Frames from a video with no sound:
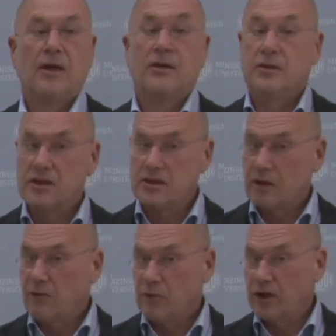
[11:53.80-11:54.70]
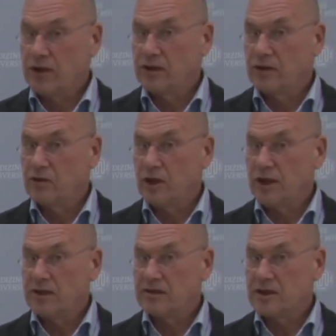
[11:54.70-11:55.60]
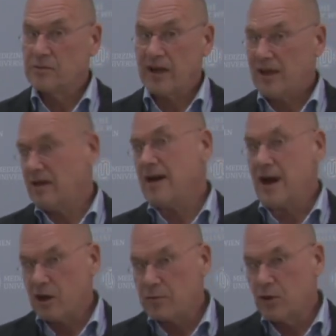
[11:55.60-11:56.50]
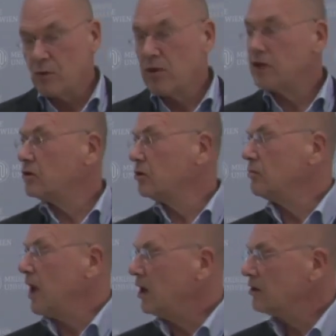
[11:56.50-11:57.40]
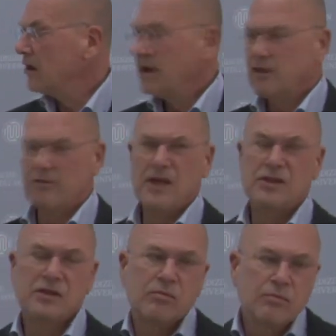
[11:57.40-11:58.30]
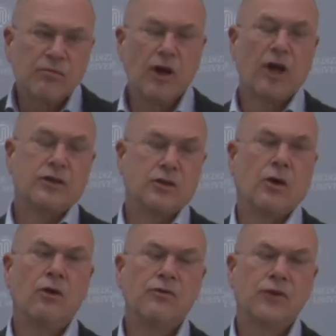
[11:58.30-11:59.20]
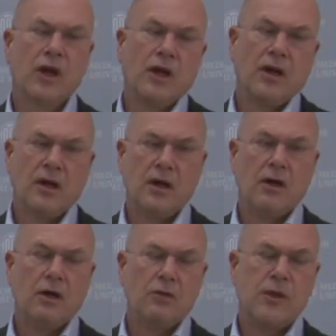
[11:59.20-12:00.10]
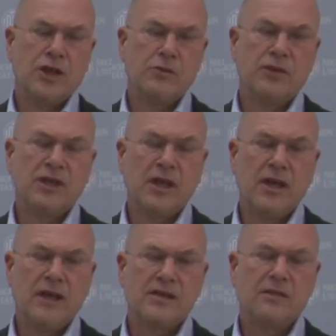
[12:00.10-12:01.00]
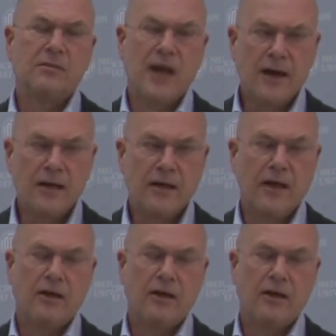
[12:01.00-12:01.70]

Das erfordert natürlich, dass man eine Nachbeobachtung macht, weil sich, wie halt so oft, äh, auch manchmal Dinge erst im Nachhinein